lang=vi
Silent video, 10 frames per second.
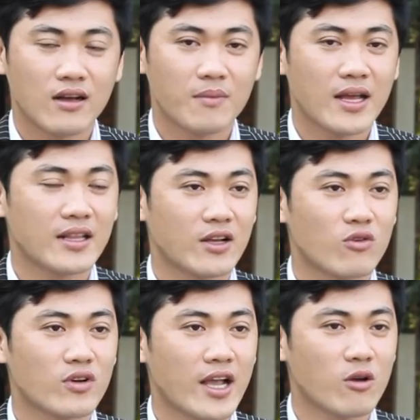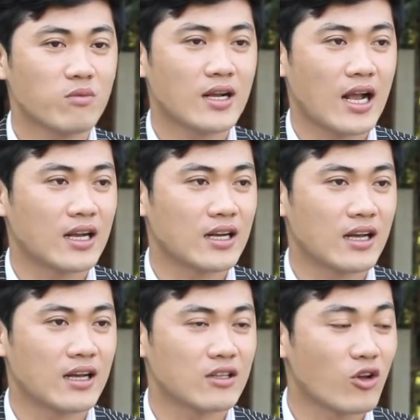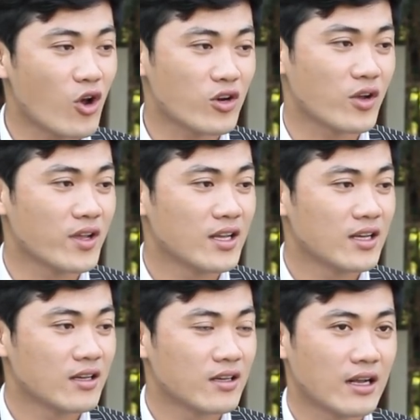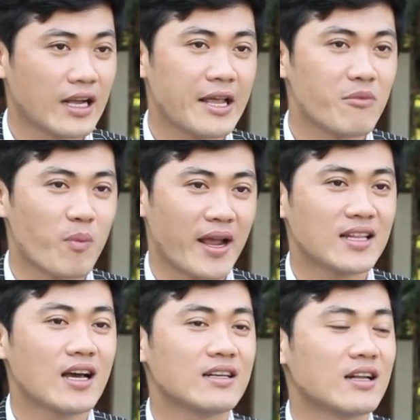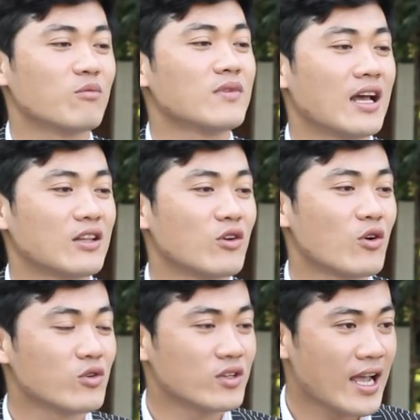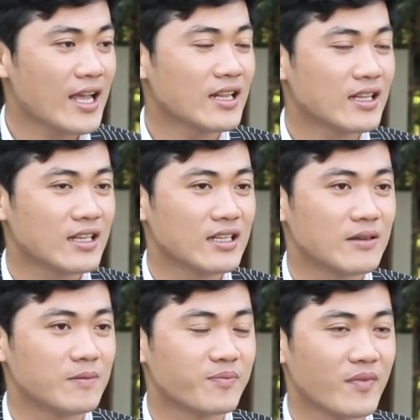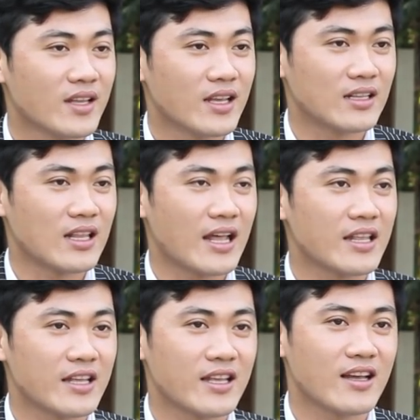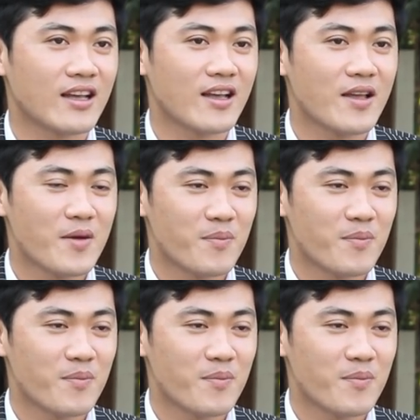à, hôm nay thì con con gái cũng gần à, thôi noi rồi là ngay mùng 7 tết là đúng là thôi noi con gái thì à, hiện tại thì à,